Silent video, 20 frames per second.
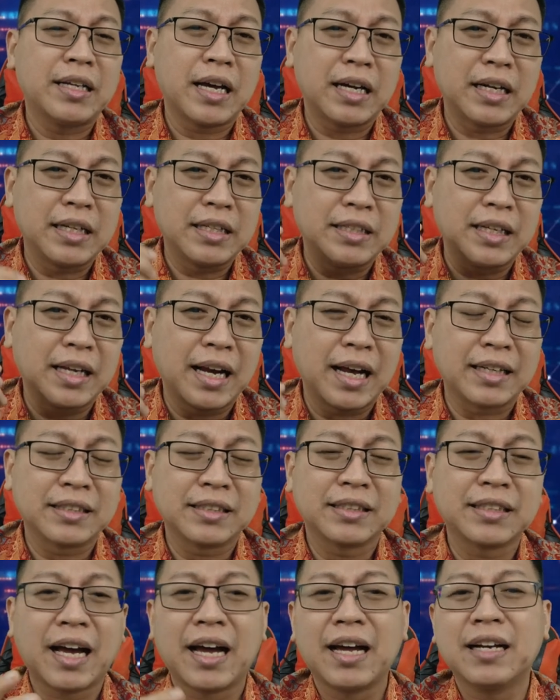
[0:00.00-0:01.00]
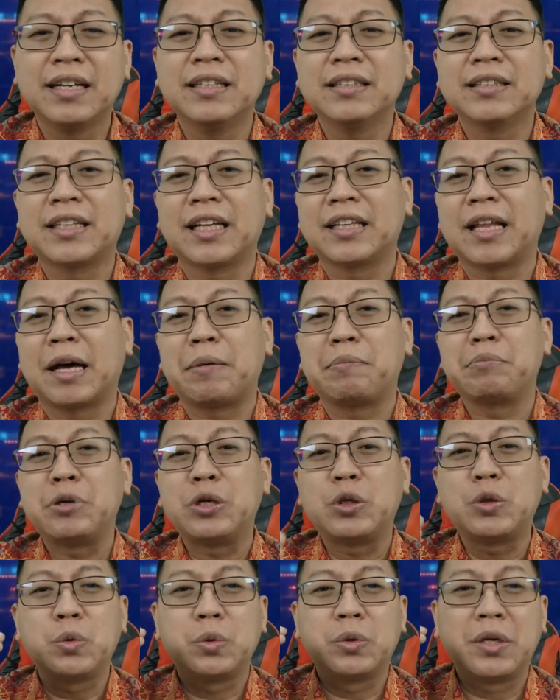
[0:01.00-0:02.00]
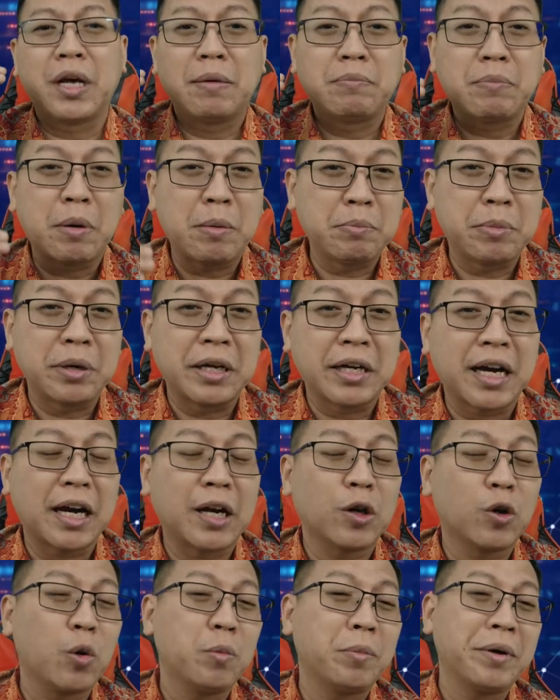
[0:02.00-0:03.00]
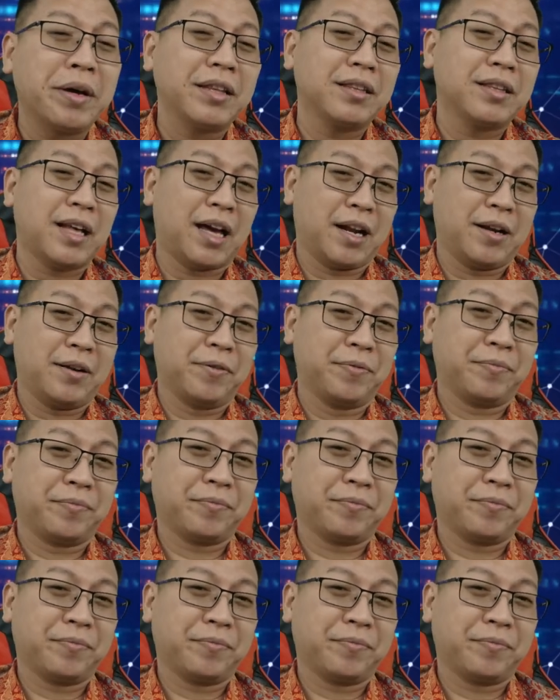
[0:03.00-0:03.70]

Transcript: yang dijelaskan, tetapi sudah memberikan komentar.